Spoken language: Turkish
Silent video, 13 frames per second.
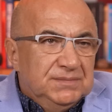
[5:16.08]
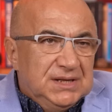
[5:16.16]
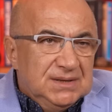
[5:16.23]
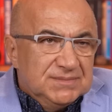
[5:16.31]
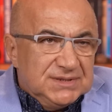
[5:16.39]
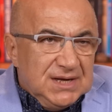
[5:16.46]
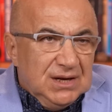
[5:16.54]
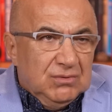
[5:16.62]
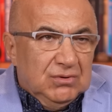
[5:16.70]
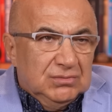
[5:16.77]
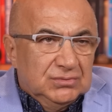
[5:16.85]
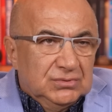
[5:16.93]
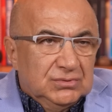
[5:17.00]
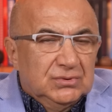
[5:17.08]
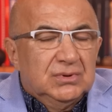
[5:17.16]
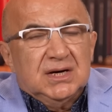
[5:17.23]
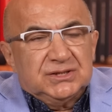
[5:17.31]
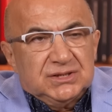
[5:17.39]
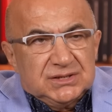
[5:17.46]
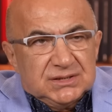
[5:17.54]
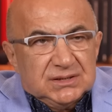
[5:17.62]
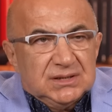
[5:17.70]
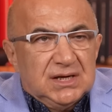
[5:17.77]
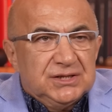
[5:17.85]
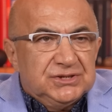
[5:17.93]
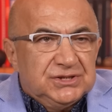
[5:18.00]
Bilimsel olduğu
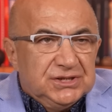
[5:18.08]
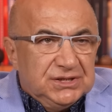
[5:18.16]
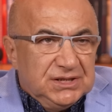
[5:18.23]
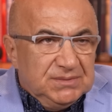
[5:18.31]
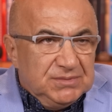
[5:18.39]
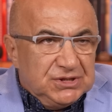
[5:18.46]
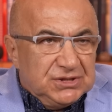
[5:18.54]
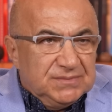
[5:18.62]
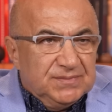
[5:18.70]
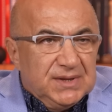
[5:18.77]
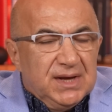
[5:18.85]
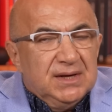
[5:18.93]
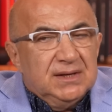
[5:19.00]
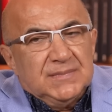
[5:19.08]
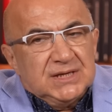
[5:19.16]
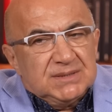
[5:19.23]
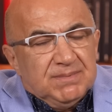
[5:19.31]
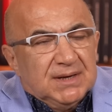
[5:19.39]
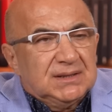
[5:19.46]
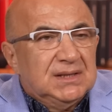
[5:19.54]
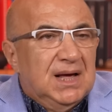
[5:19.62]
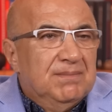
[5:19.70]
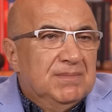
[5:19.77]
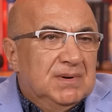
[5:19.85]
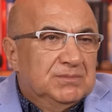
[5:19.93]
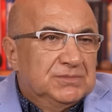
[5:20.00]
açısından ciddi biçimde
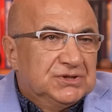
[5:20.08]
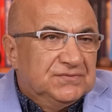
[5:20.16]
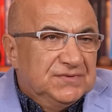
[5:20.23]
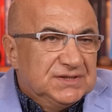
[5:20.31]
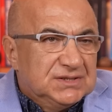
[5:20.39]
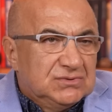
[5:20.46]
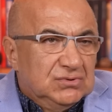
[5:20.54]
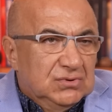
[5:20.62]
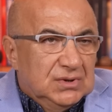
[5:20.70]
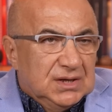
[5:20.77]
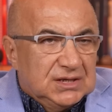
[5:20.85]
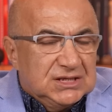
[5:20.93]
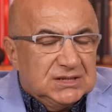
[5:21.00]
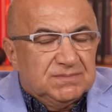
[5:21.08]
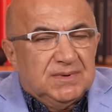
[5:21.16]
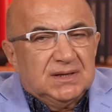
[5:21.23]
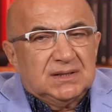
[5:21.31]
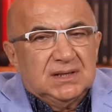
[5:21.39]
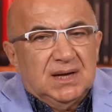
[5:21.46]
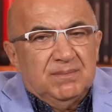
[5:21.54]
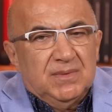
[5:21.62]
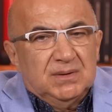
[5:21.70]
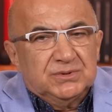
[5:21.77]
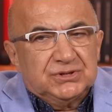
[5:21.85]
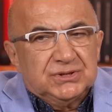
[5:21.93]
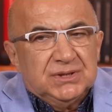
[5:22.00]
ispatlanmamış, fizik olarak
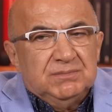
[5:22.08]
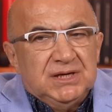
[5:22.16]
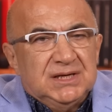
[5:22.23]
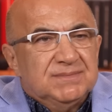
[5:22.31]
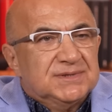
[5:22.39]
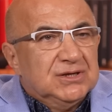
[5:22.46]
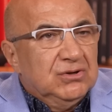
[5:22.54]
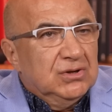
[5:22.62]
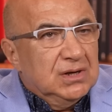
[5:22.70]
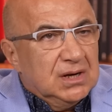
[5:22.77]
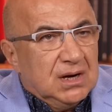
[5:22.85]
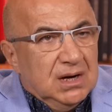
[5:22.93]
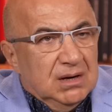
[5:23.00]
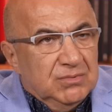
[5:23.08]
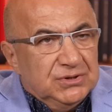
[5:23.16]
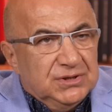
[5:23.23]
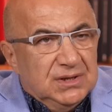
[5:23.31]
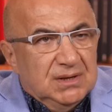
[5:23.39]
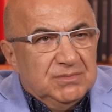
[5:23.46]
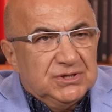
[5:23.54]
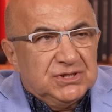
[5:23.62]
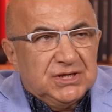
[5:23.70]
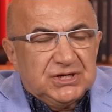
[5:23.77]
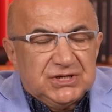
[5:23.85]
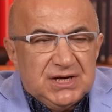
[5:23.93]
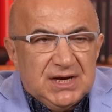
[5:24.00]
ispatlanmamış, bilimsel olarak kabul
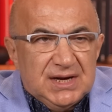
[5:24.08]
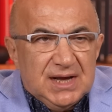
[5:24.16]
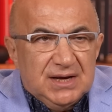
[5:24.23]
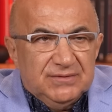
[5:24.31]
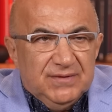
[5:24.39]
edilemeyecek şeyler